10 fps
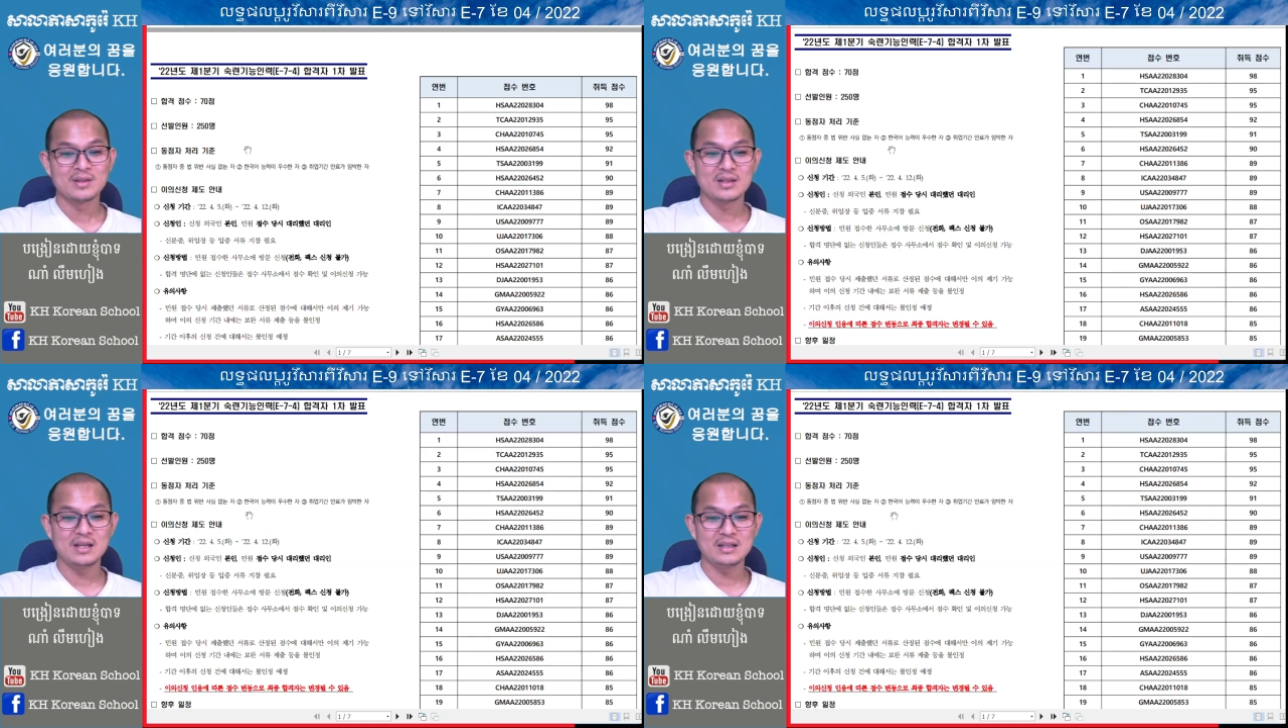
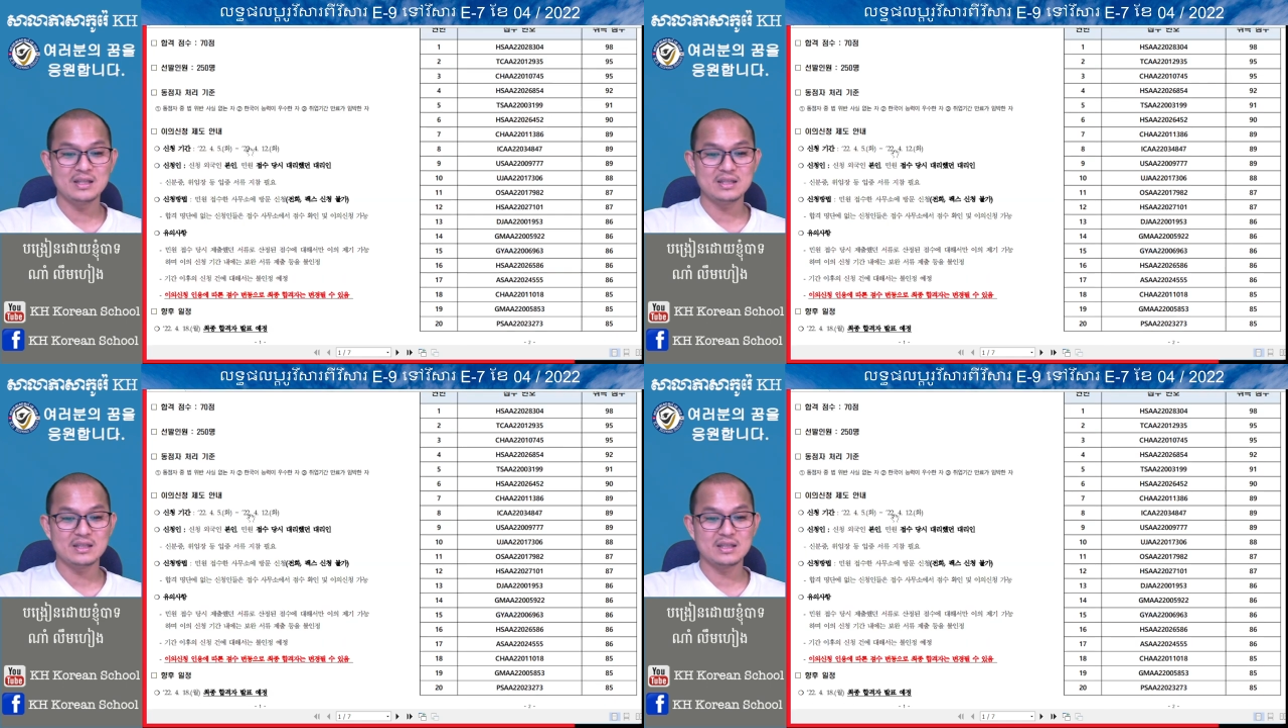nâng
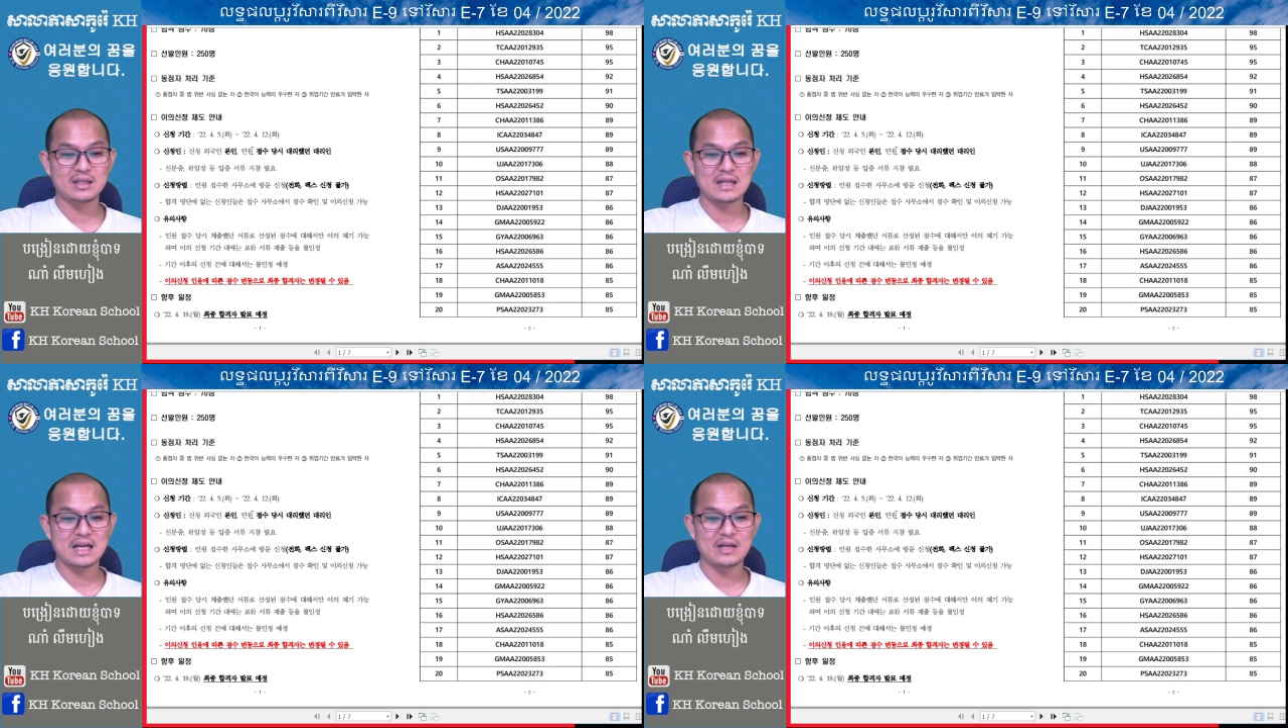đi
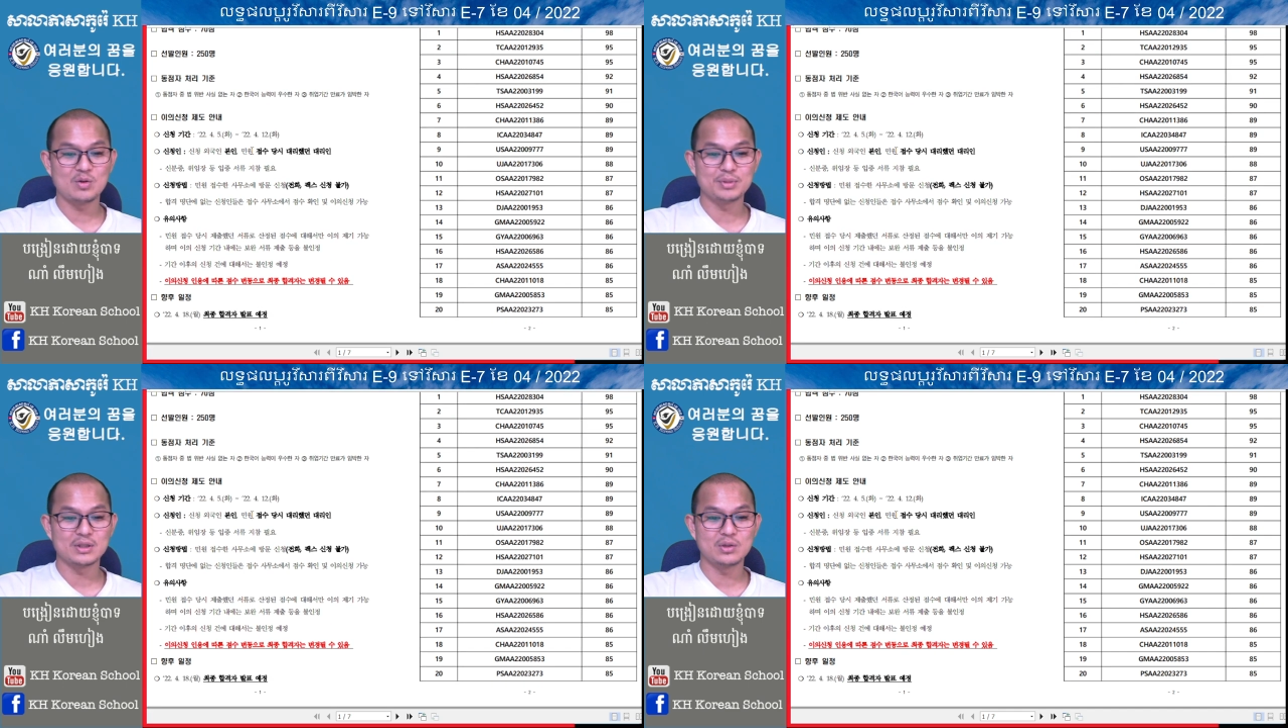chia cái này
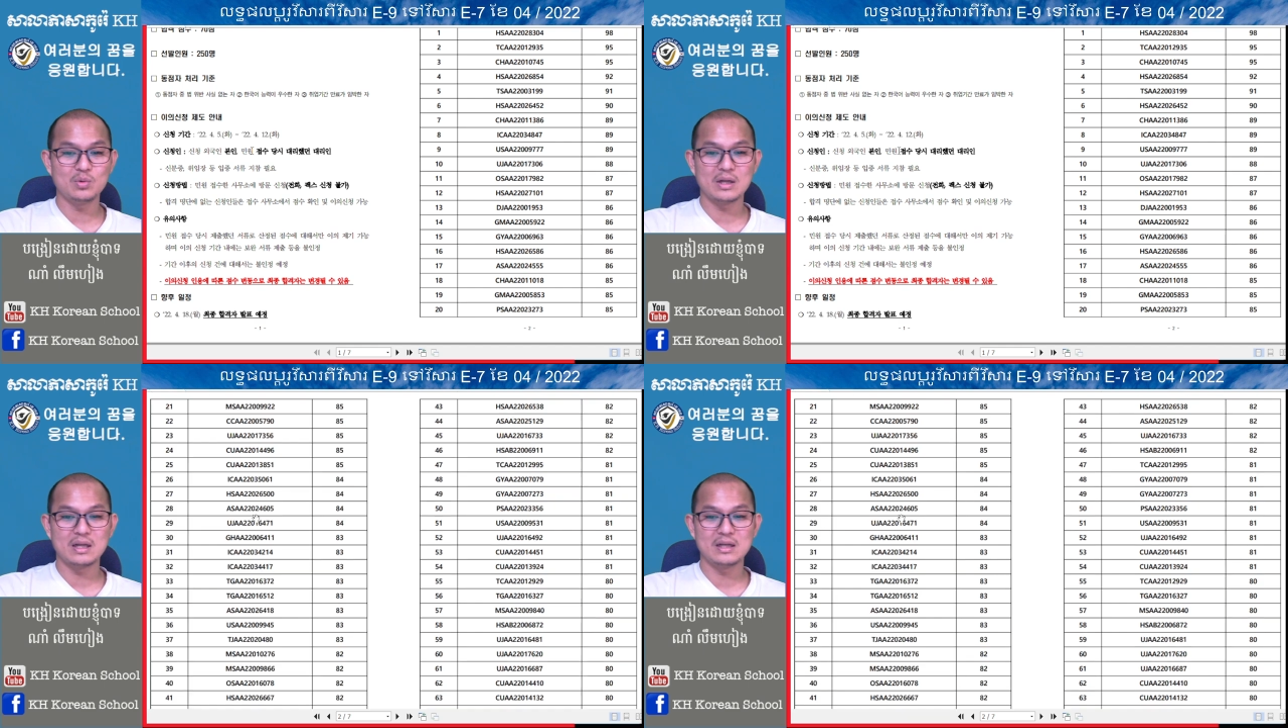nó phần
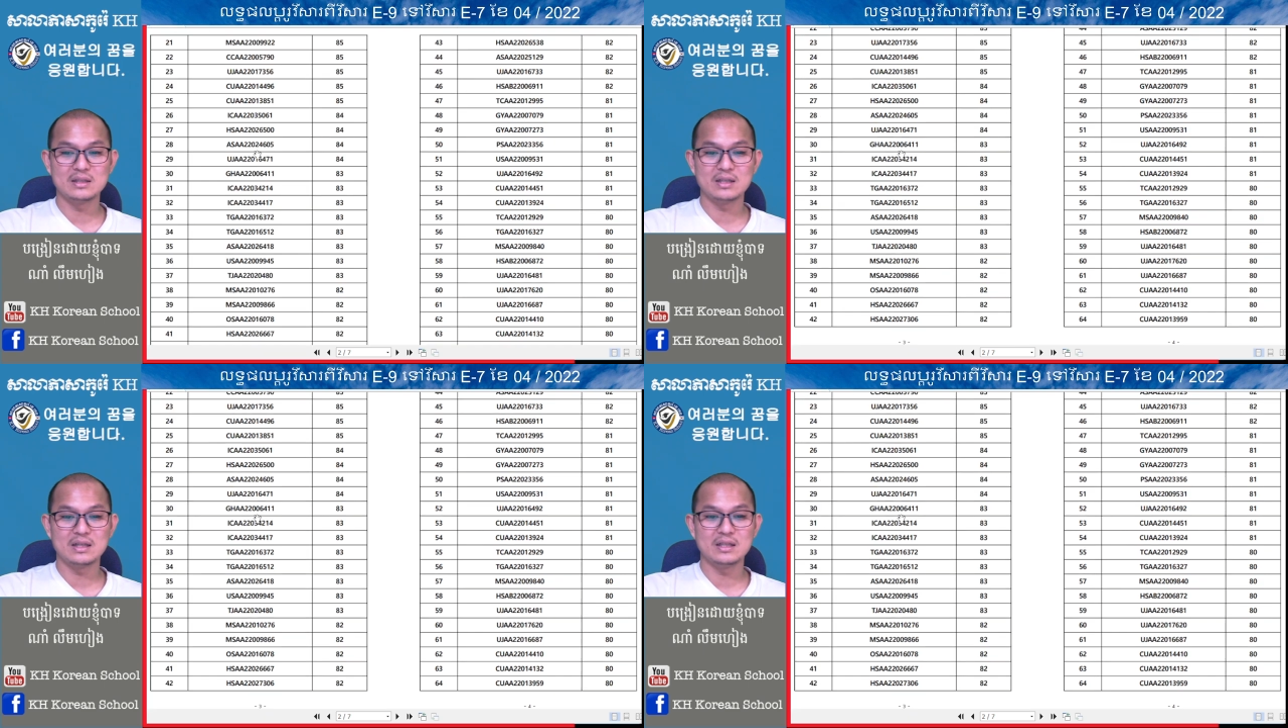tụ
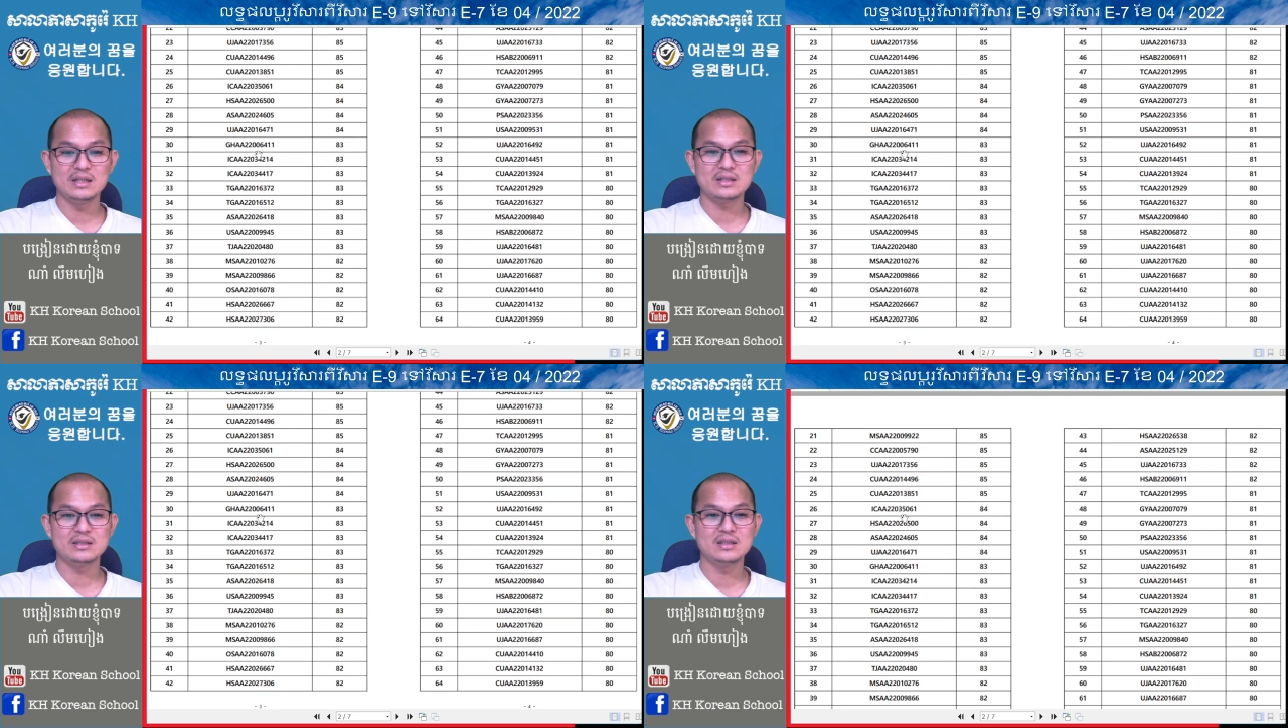hai giờ
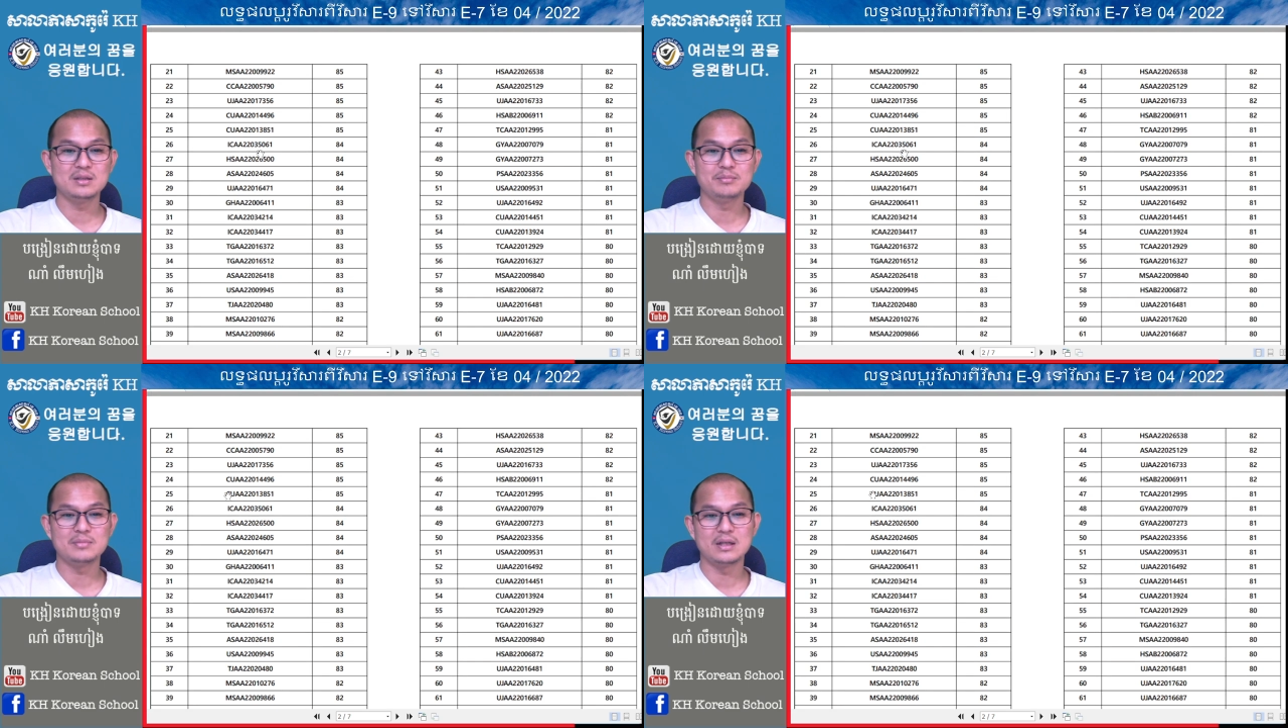ní cứ